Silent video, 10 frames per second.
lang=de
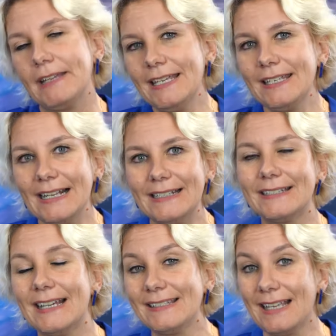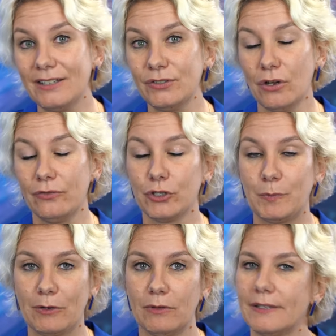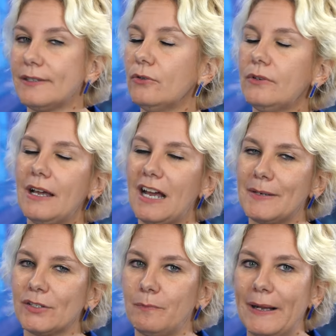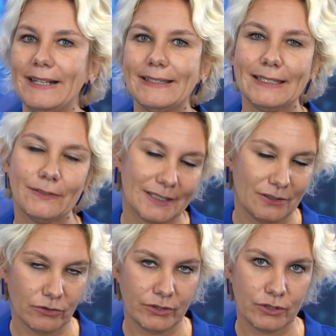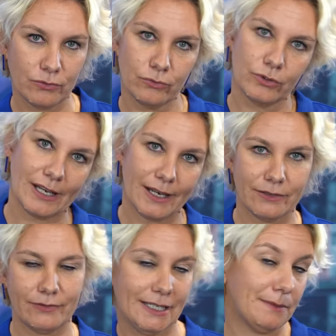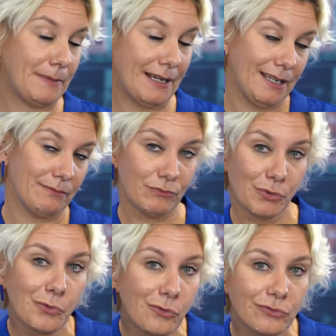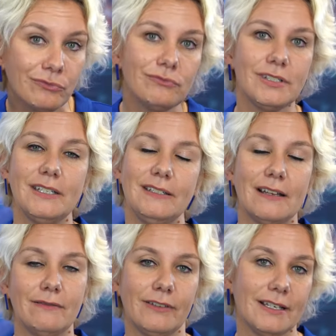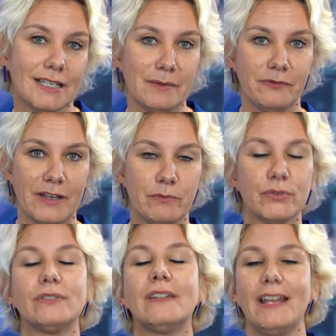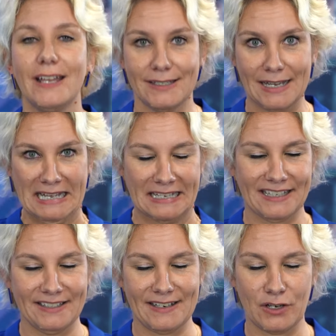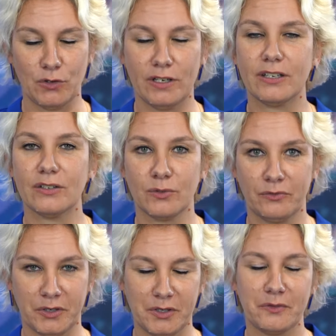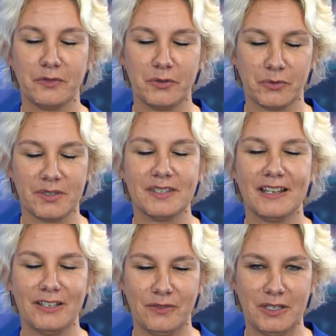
Ich halte das alles noch für Spekulationen, aber sobald sich was Neues tut, gerade vielleicht bei Berufen, die dann vielleicht geimpft werden müssen, da kriegt ihr natürlich sofort von uns ein